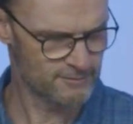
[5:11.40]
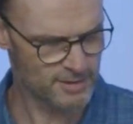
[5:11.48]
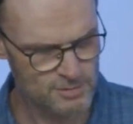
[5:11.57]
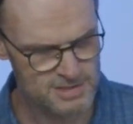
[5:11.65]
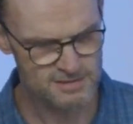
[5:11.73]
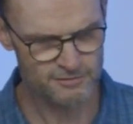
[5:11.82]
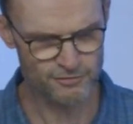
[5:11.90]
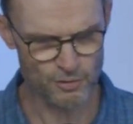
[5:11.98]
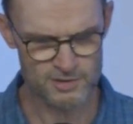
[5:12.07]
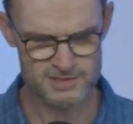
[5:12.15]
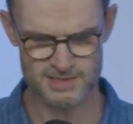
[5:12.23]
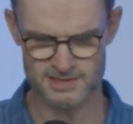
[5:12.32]
Wir müssen
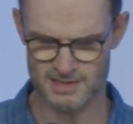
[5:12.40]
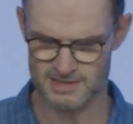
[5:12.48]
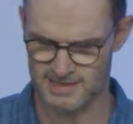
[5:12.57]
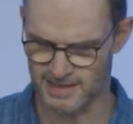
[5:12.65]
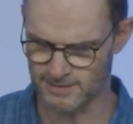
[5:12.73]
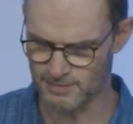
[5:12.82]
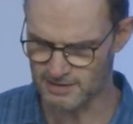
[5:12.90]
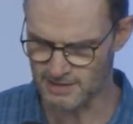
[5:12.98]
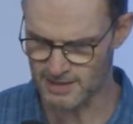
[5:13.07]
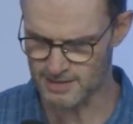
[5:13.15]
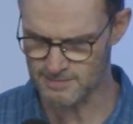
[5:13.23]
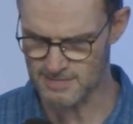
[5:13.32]
vorsichtig sein mit
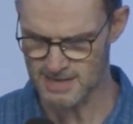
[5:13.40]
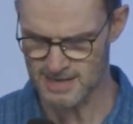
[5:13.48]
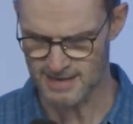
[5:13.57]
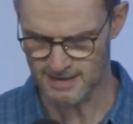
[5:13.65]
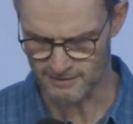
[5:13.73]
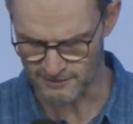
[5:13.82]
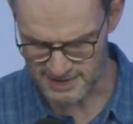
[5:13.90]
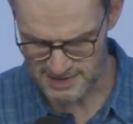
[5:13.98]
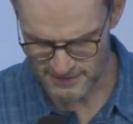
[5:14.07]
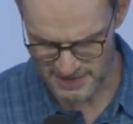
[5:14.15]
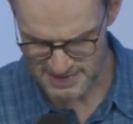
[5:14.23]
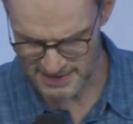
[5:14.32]
dem, was wir